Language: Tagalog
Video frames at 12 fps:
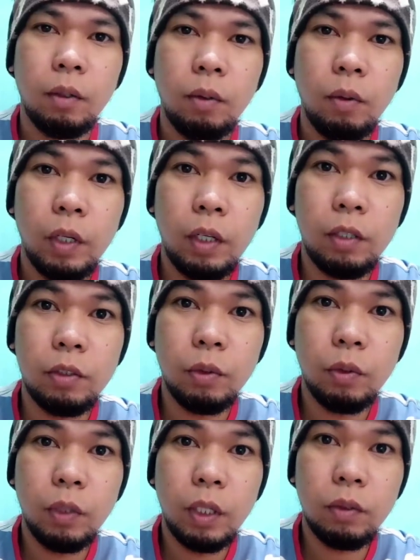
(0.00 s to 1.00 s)
Okay,
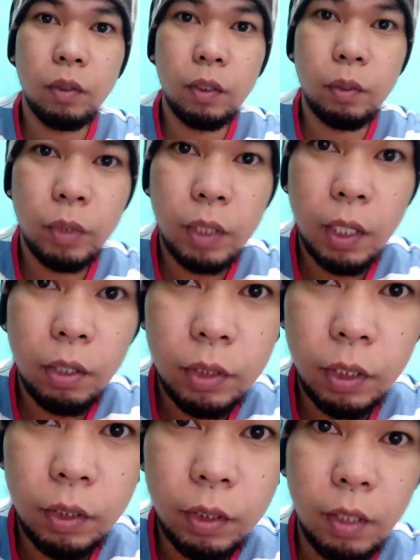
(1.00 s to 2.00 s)
so ito na naman tayo
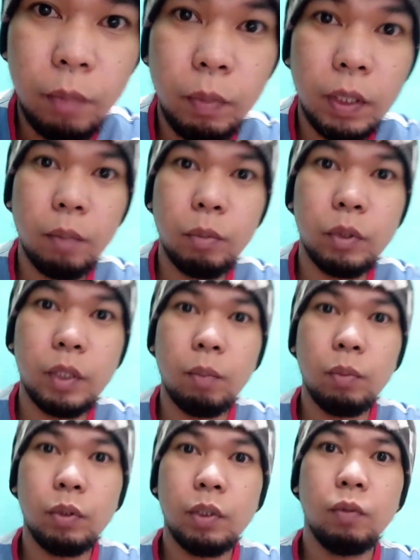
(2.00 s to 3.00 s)
sa hindi
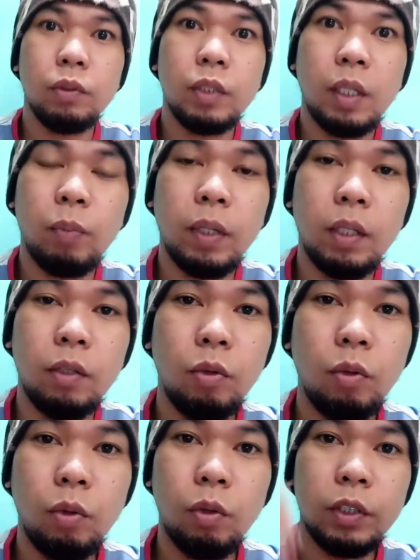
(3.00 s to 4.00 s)
matapos-tapos na usapan
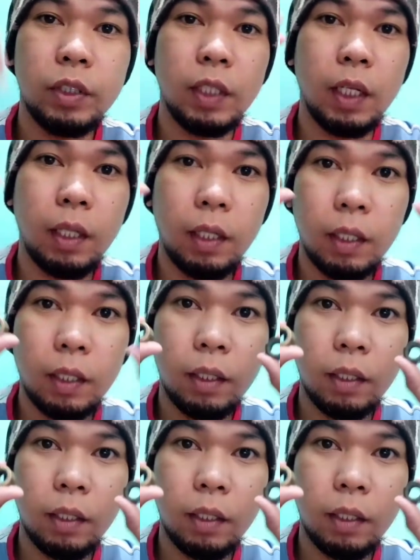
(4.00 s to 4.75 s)
tungkol sa